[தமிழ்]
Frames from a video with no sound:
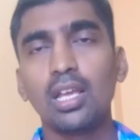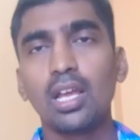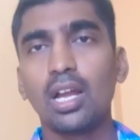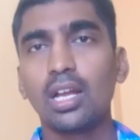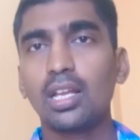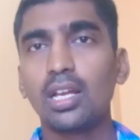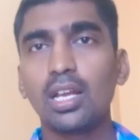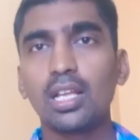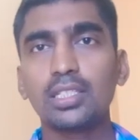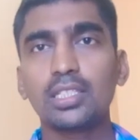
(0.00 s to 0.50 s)

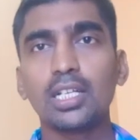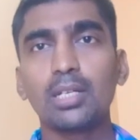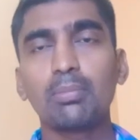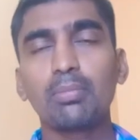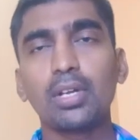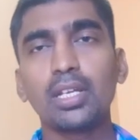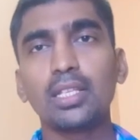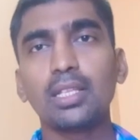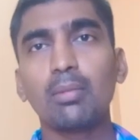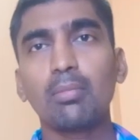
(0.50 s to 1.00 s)
ஆனால் எல்லாம் செட்
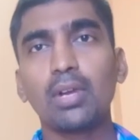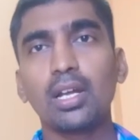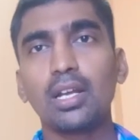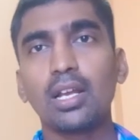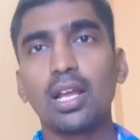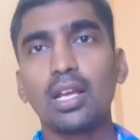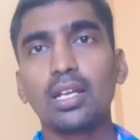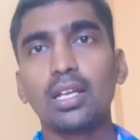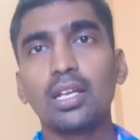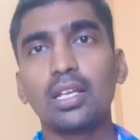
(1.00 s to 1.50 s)
பண்ணி தான்
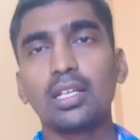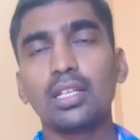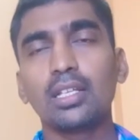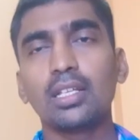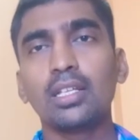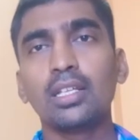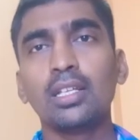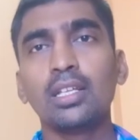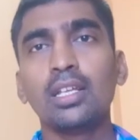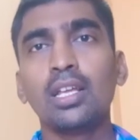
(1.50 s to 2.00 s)
பண்ணுறாங்க
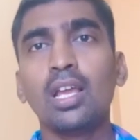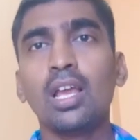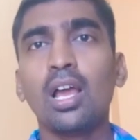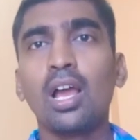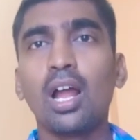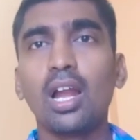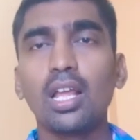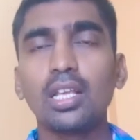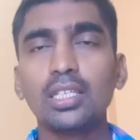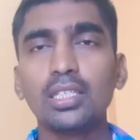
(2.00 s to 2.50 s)

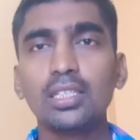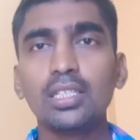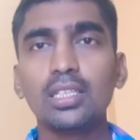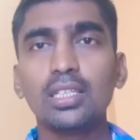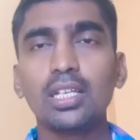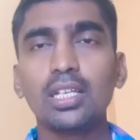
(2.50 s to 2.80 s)
ஆனால் இது